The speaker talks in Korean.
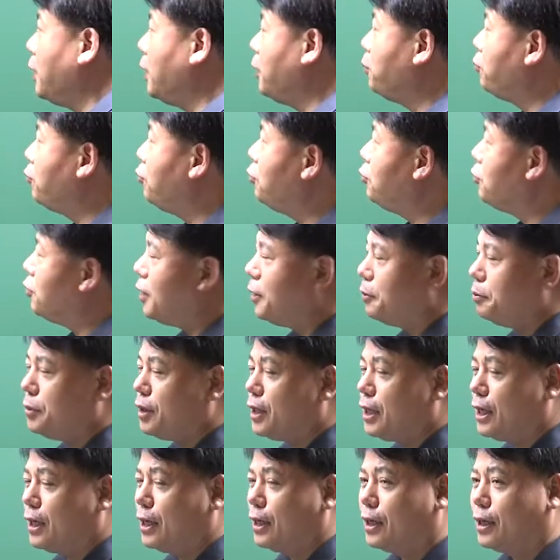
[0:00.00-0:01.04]
예, 분류를
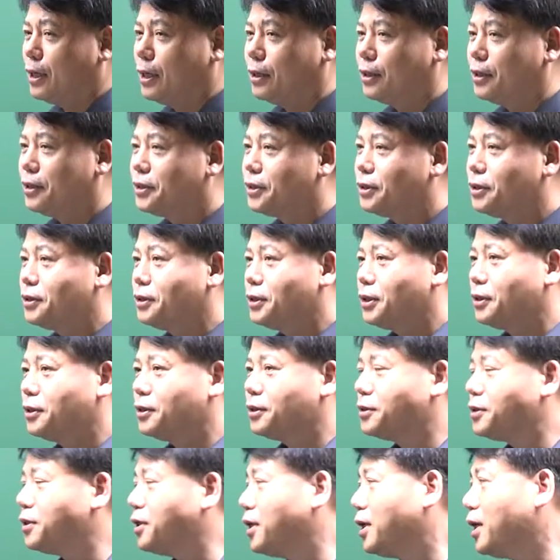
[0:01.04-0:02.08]
합니다. 그래서 이제
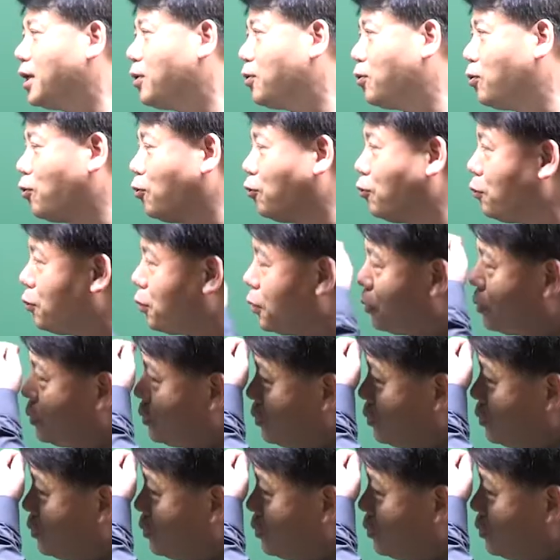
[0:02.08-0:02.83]
특성하고 공무원